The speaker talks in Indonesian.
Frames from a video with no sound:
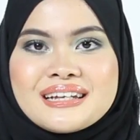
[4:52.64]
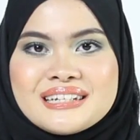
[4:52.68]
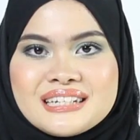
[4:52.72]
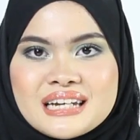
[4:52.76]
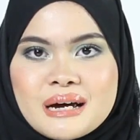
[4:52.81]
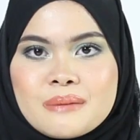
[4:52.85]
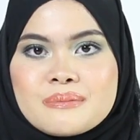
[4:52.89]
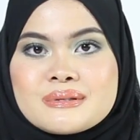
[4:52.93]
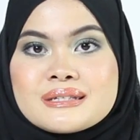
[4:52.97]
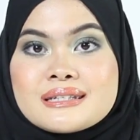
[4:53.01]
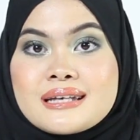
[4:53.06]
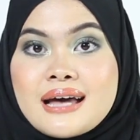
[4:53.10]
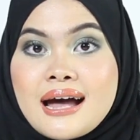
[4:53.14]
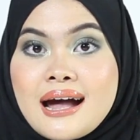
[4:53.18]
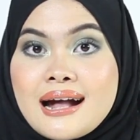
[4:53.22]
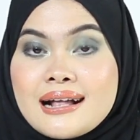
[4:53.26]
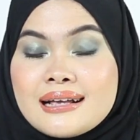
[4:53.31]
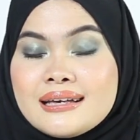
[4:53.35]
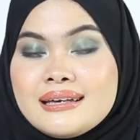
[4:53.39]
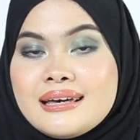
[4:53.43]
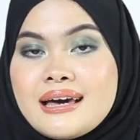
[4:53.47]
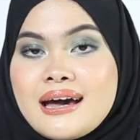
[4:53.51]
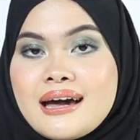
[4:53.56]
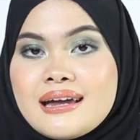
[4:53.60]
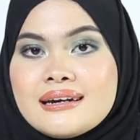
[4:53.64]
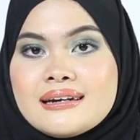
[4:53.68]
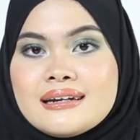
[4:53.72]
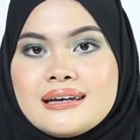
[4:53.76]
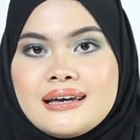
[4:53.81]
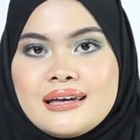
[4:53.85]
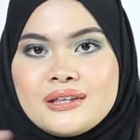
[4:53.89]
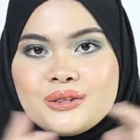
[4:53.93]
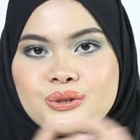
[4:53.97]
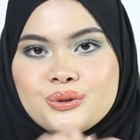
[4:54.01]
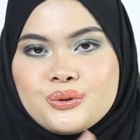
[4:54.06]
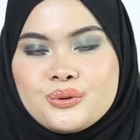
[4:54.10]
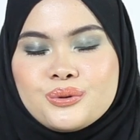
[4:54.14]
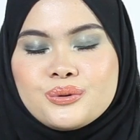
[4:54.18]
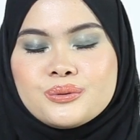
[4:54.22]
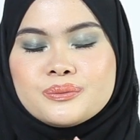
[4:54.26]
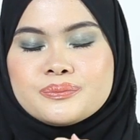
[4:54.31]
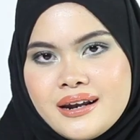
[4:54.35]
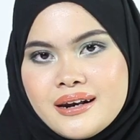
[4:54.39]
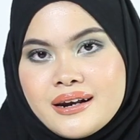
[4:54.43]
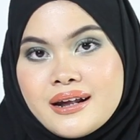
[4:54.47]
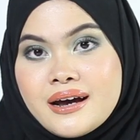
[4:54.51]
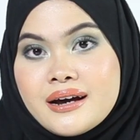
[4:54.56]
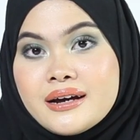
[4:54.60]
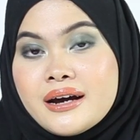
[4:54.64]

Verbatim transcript: hijab seharian gitu Nah,